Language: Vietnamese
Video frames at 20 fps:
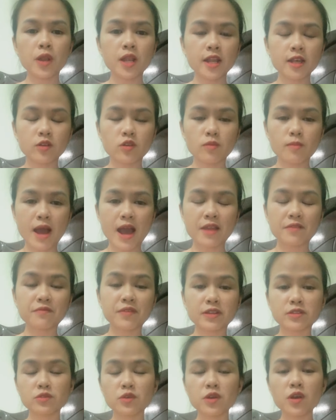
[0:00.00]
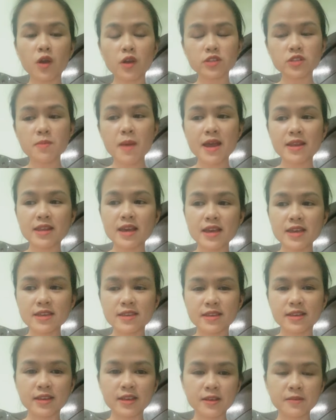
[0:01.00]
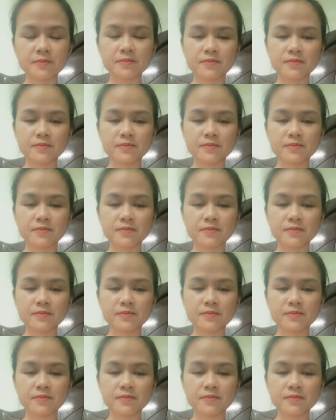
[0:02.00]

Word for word: lịch của bạn và tôi gọi cho bạn đây ha.